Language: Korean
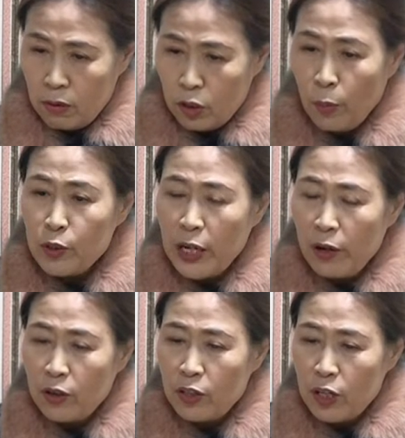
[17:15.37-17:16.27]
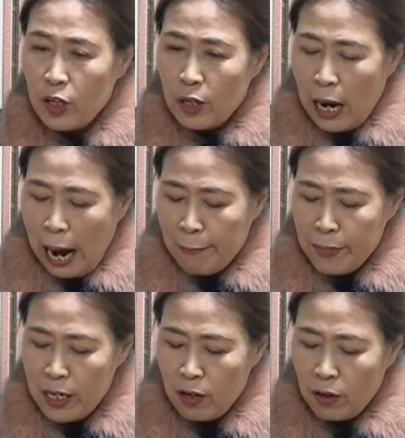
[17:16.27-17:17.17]
저 보세요. 안
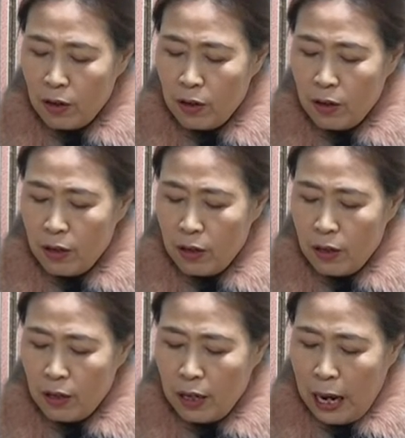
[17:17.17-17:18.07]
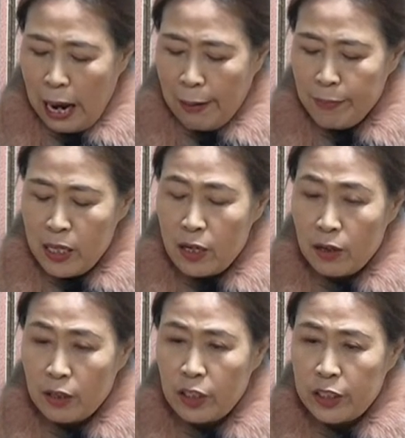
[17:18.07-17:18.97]
밀려. 안
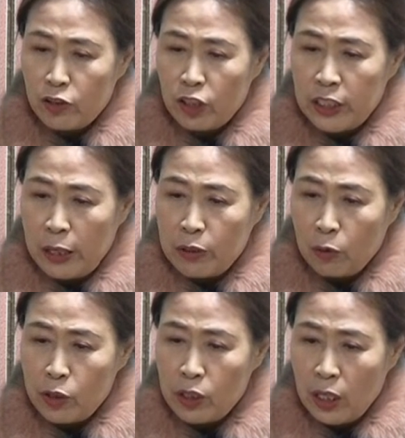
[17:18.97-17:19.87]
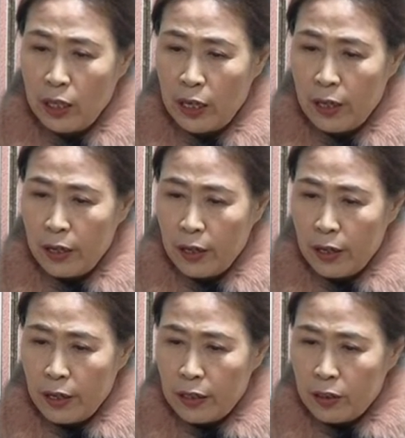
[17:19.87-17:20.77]
밀려. 그 줄을 그대로 잡고 있어야 돼.
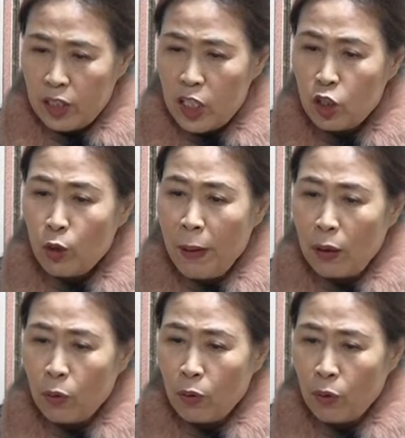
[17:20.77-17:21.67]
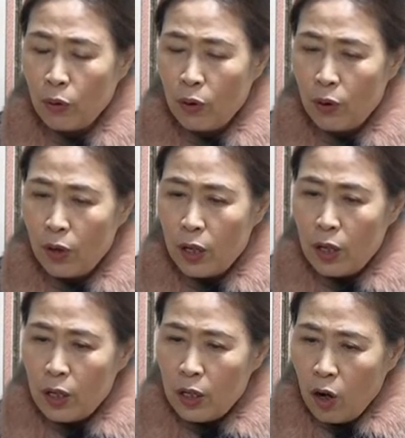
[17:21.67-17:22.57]
뛰지도 말고
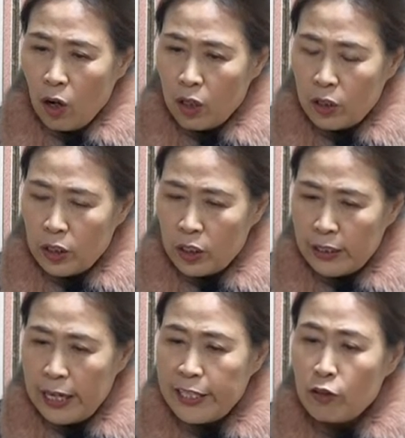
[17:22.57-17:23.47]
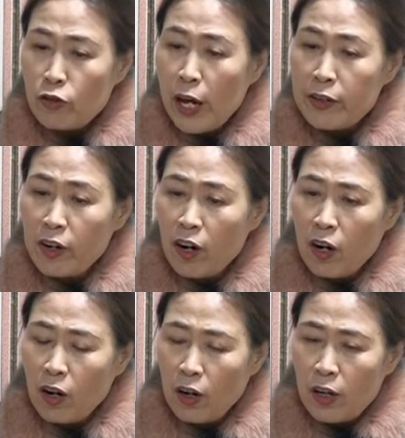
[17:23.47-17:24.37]
넷째
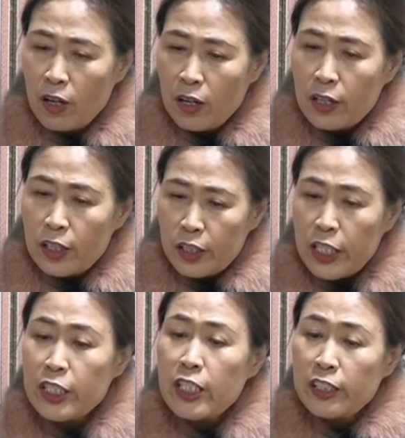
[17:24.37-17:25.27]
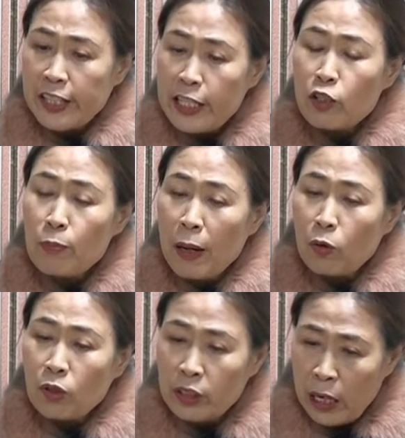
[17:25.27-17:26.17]
줄에서 식지를 떼지도
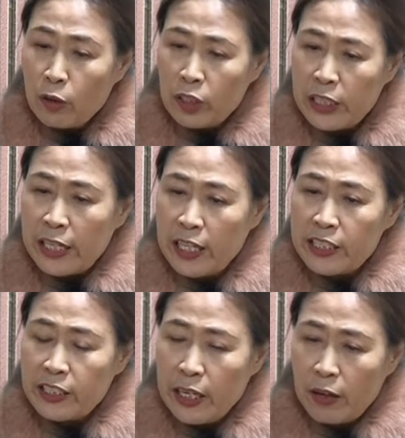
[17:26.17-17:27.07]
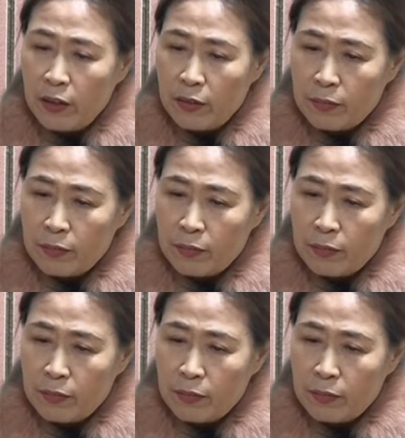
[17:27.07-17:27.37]
말고 그대로 그 자리에 있으세요.